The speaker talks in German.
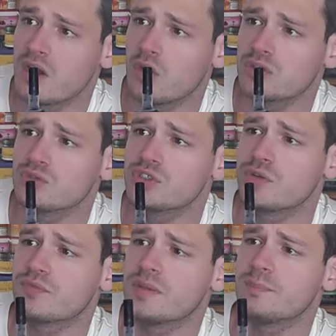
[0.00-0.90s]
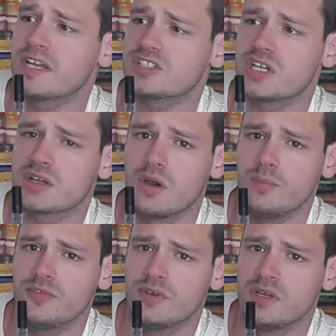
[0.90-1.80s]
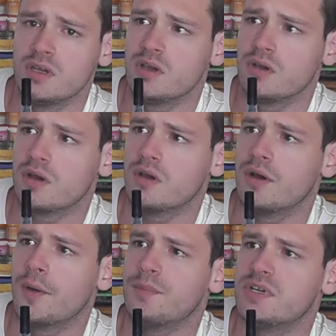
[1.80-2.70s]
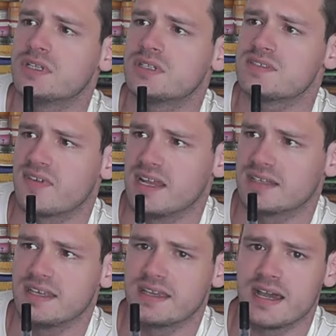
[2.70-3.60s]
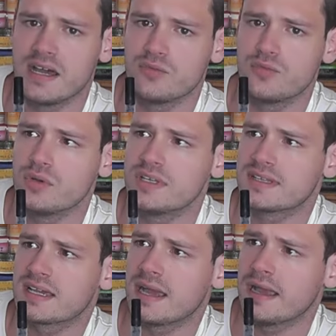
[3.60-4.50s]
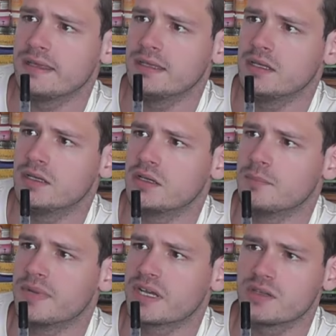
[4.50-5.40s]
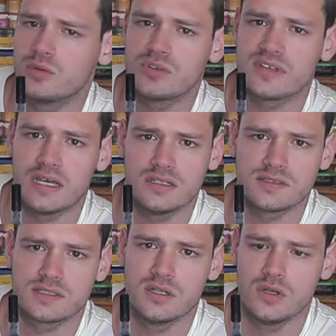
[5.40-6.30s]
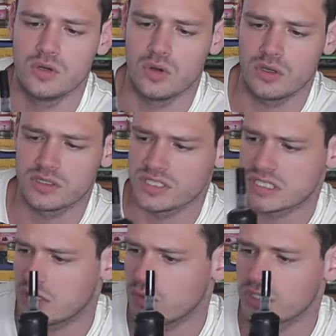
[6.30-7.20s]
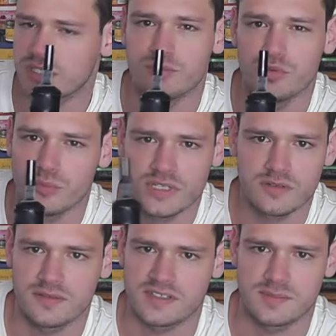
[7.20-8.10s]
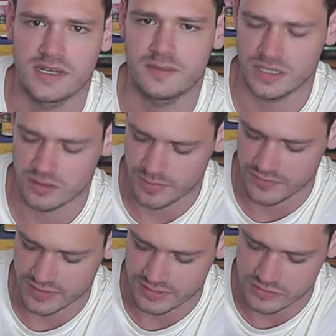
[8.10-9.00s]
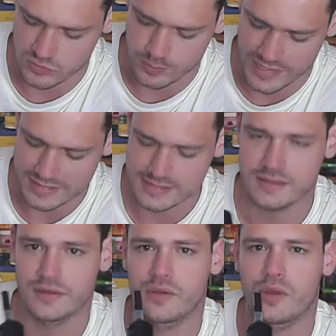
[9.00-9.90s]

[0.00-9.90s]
Rauchen tue ich auf dem Batscherkopf äh, mit zwei Langdikra Alufolie, drei Brikos, alles gelocht. Ich rauche den Blue Mint, was meiner Meinung nach perfekt dazu passt.